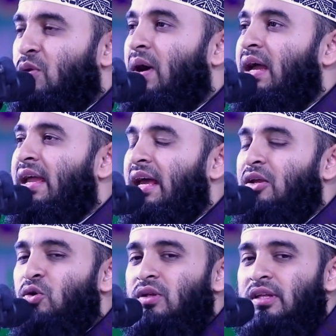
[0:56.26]
সবাই
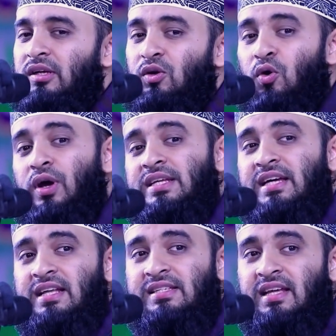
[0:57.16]
খেয়াল করে দেখলো ওই
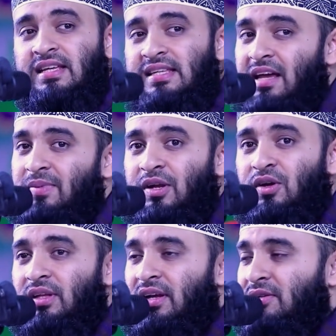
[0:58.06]
যে আনসারি সাহাবির
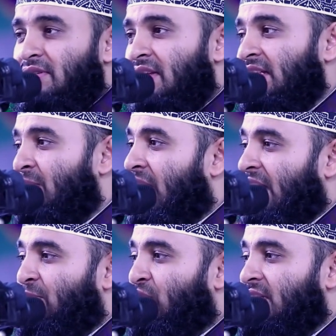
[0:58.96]
কথা রাসুসাহ ইসলাম
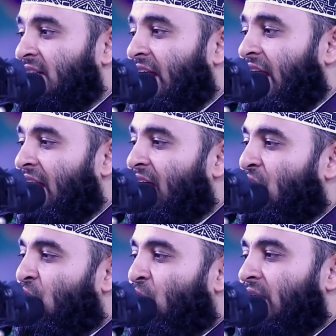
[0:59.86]
আগে বলেছিলেন
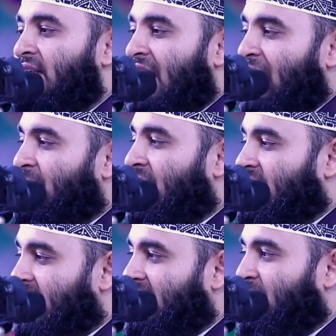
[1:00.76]
ওই সাহাবি
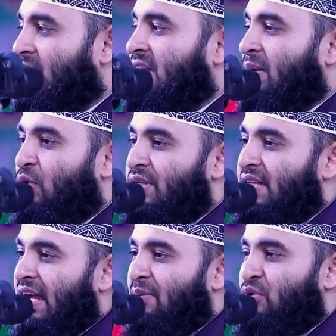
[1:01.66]
এসে ইন দা মিন টাইম ওই
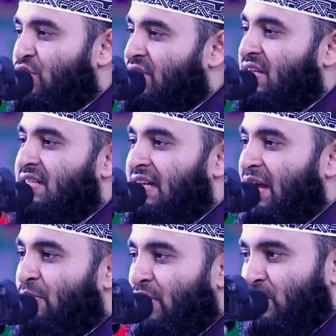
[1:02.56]
জায়গায় বসেছে
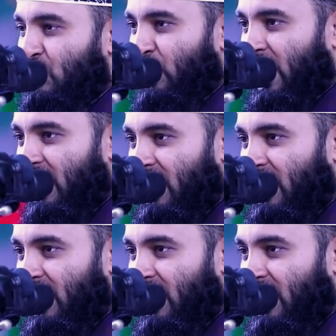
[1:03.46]
চিল্লায় পড়েন সুবাহান